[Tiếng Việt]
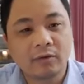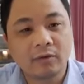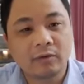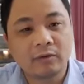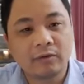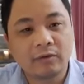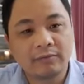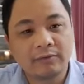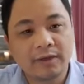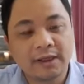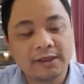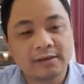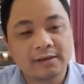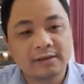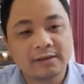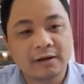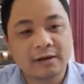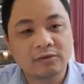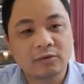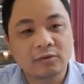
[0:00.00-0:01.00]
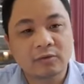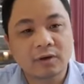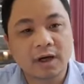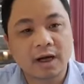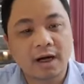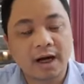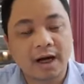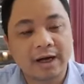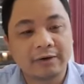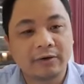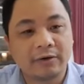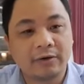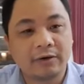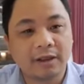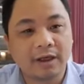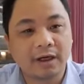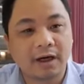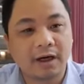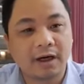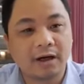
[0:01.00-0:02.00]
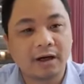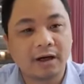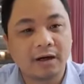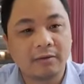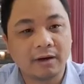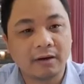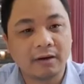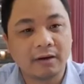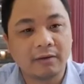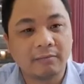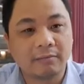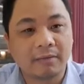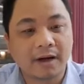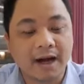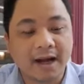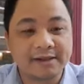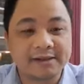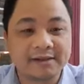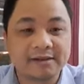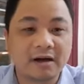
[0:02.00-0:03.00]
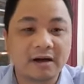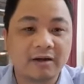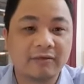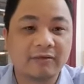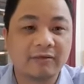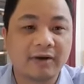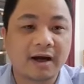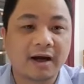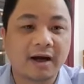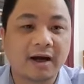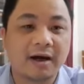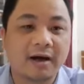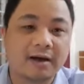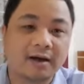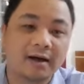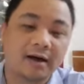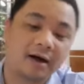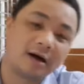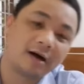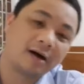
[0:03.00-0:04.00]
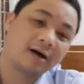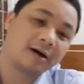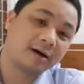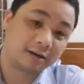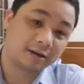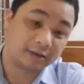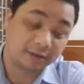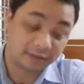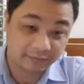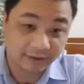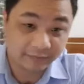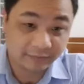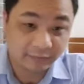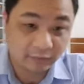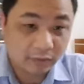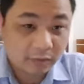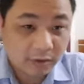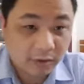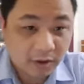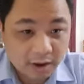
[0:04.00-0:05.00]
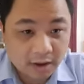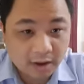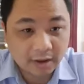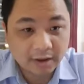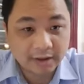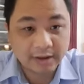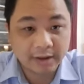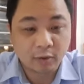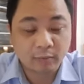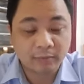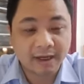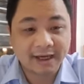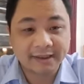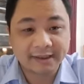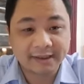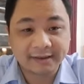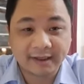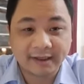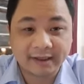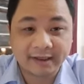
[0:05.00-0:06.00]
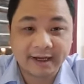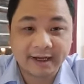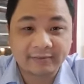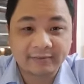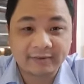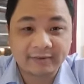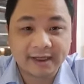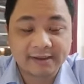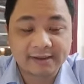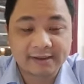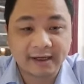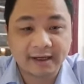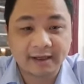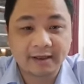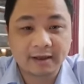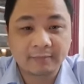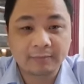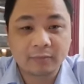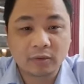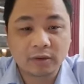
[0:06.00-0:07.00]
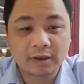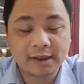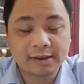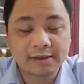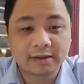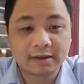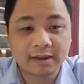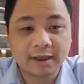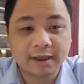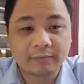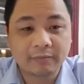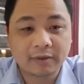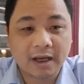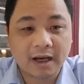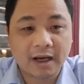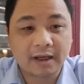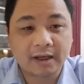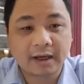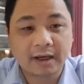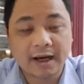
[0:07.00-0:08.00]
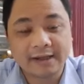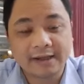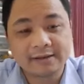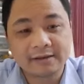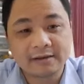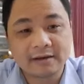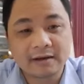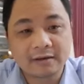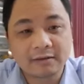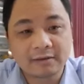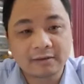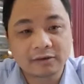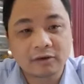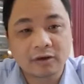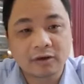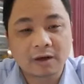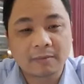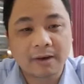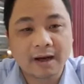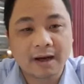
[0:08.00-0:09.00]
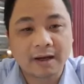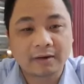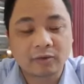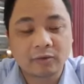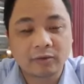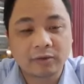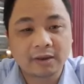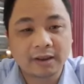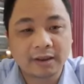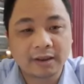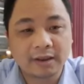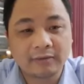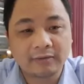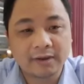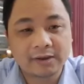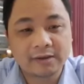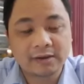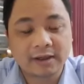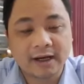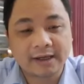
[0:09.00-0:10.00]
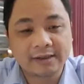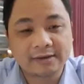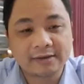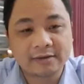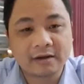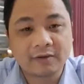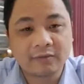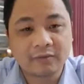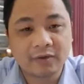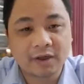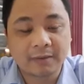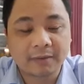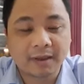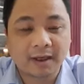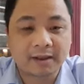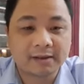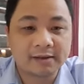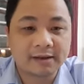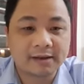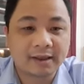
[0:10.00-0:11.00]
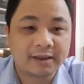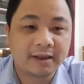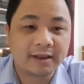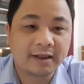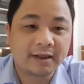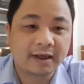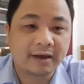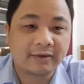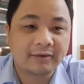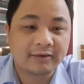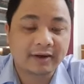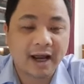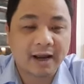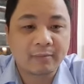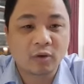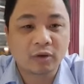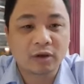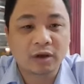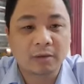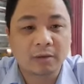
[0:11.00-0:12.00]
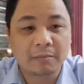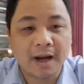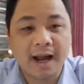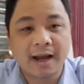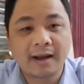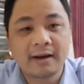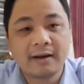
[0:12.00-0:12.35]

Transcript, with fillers: ờ, viên chức giáo dục ở Hà Nội, ở Hải Dương và ở Vĩnh Phúc. Thì hôm nay thì thầy đang về dạy lớp ôn thi trực tiếp tại Hải Dương cho các bạn ôn thi viên chức Hải Dương vì các bạn đã thi ngày 21 tháng 3.